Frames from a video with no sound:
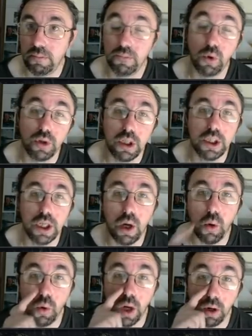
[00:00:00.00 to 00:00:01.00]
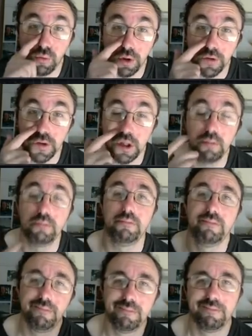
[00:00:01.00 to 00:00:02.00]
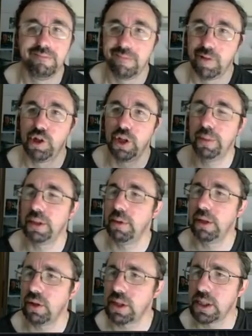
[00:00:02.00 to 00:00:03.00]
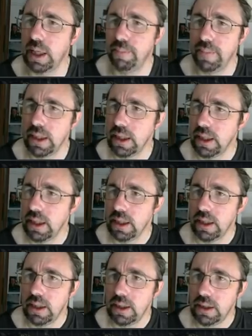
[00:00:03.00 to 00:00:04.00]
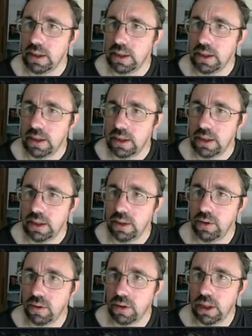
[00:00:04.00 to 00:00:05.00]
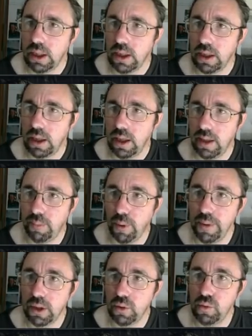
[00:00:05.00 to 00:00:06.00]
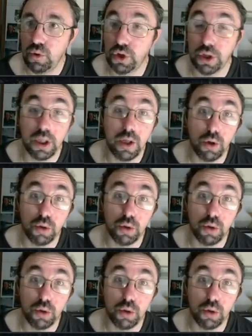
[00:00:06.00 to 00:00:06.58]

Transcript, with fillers: Donc déjà, on l'aura en français. C'est pas si mal que ça. Donc là, première touche, et on